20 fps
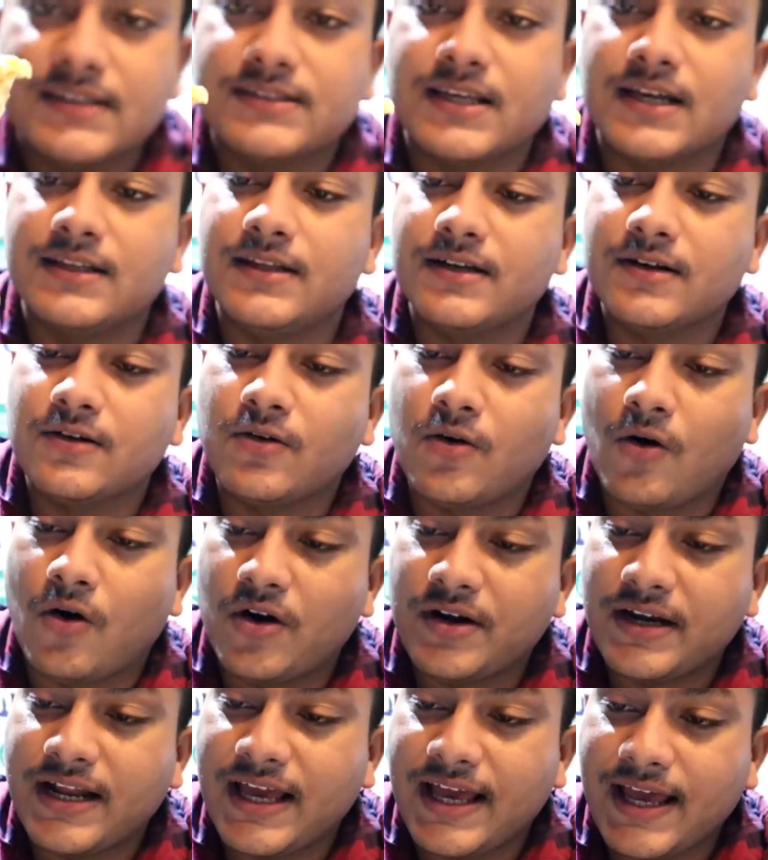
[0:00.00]
इसके अंदर
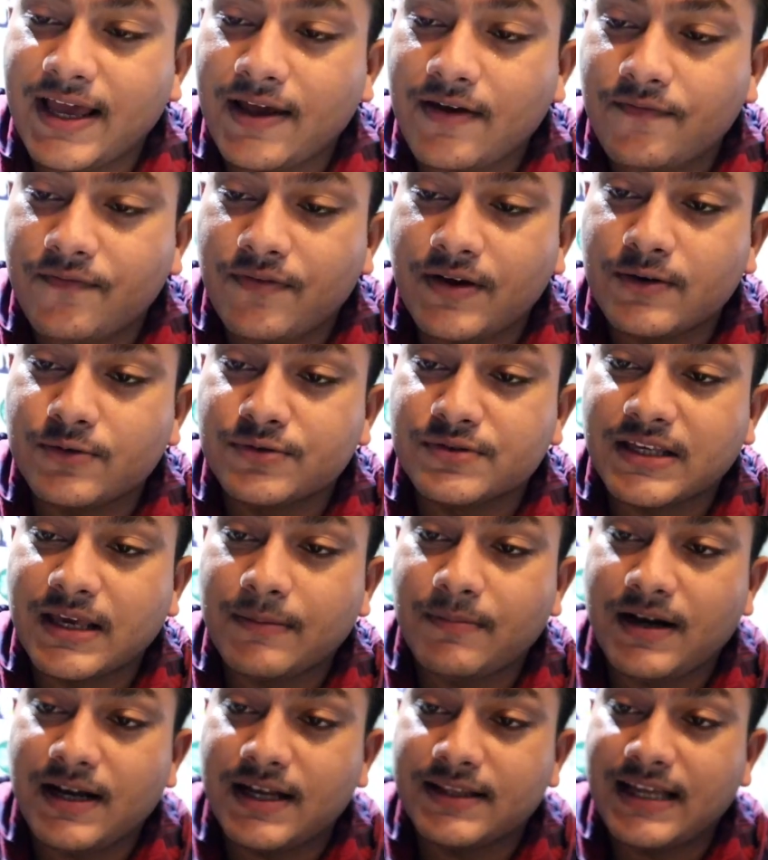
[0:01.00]
कॉर्न है फिर
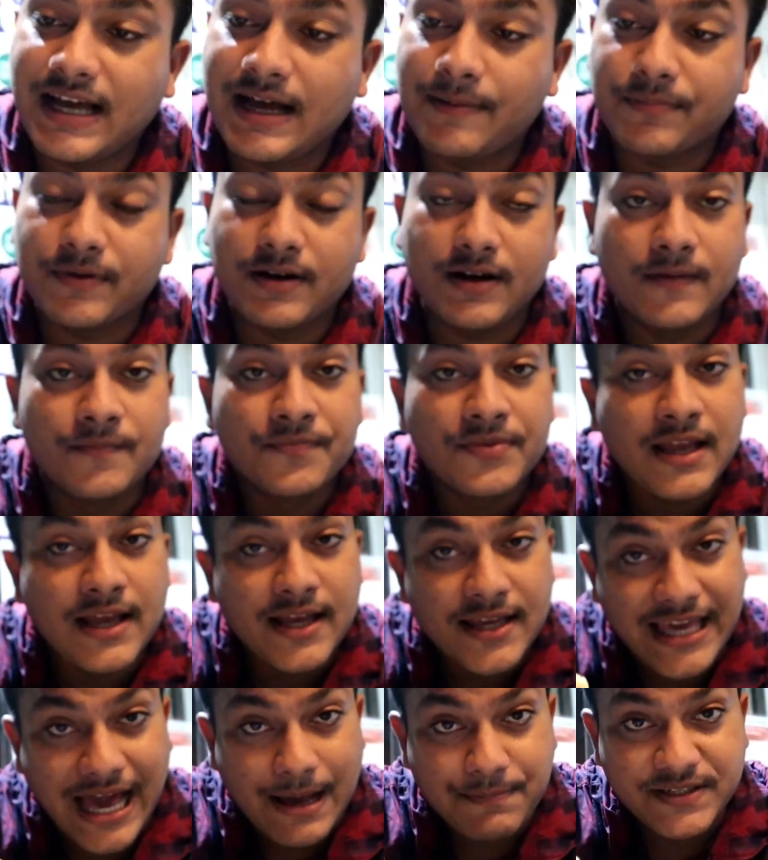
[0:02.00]
उसके बाद आपका
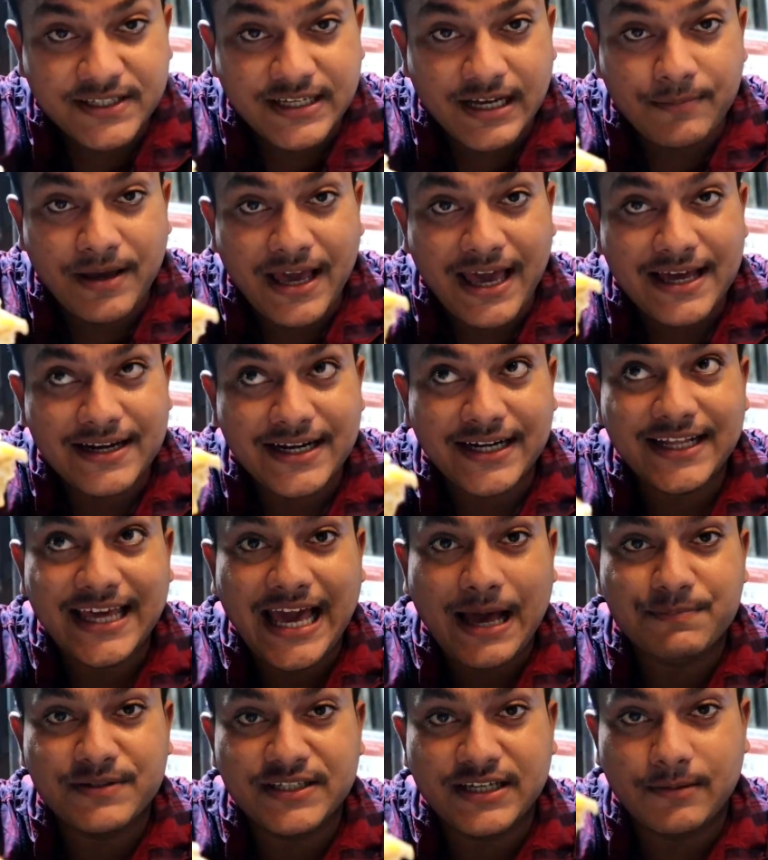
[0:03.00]
कैप्सिकम है रेड
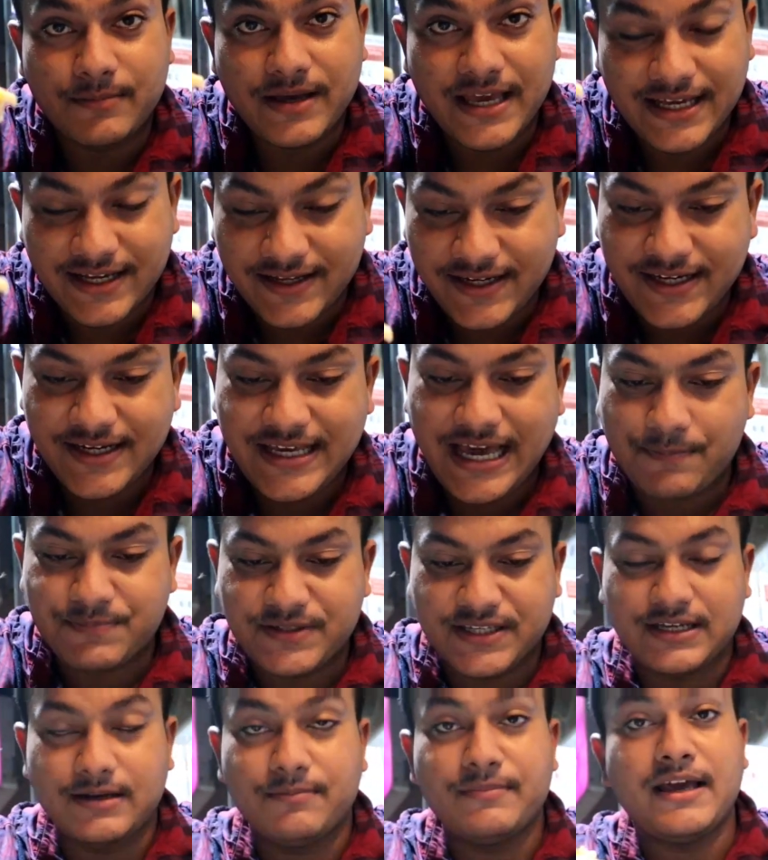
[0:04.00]
कैप्सिकम है ग्रीन
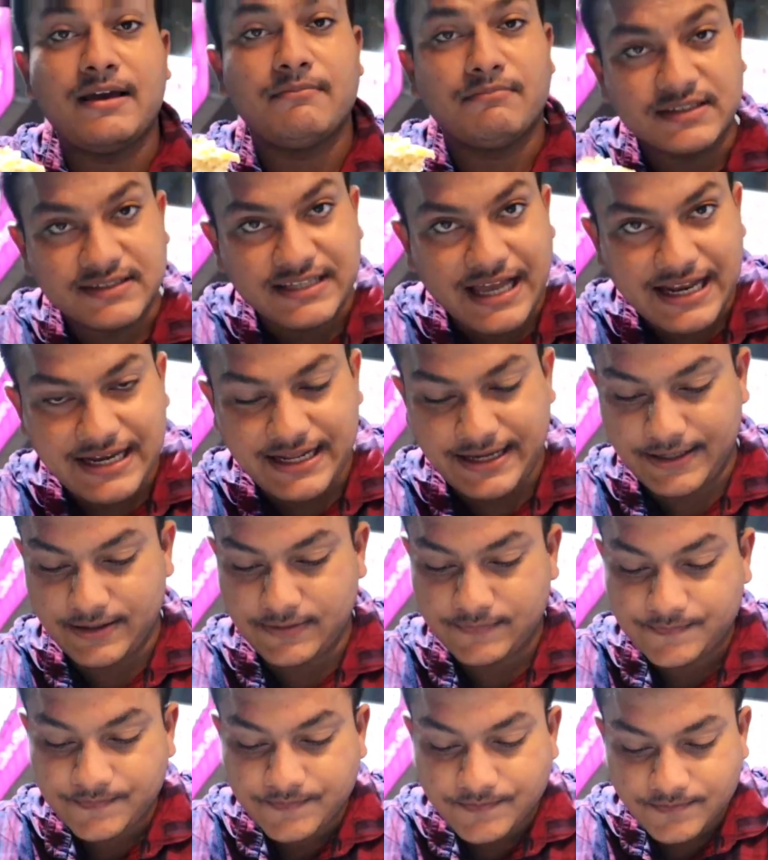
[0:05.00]
कैप्सिकम है मसाले
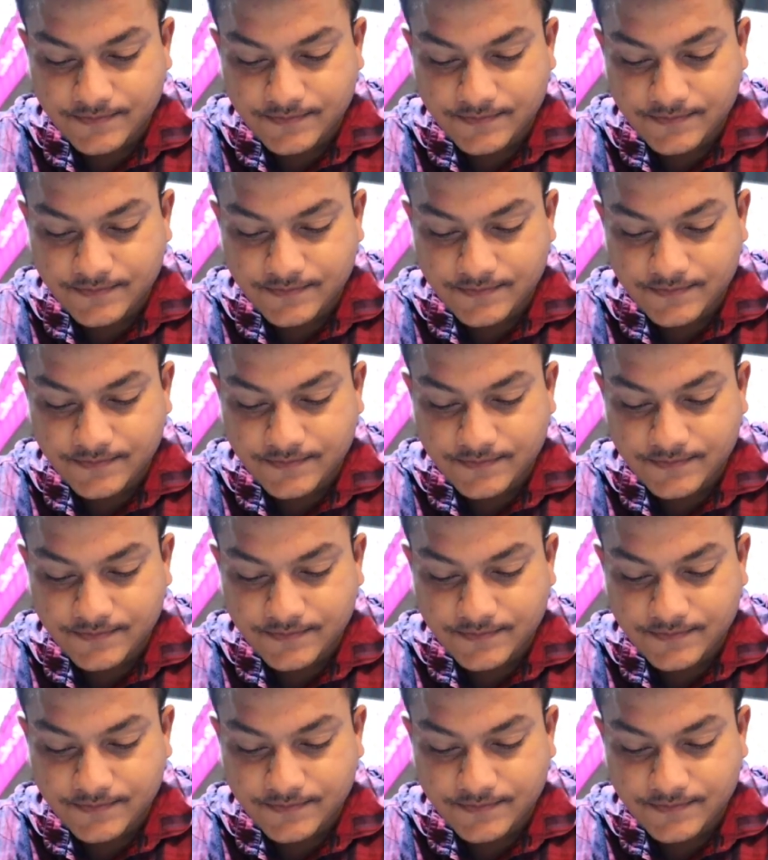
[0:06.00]
हैं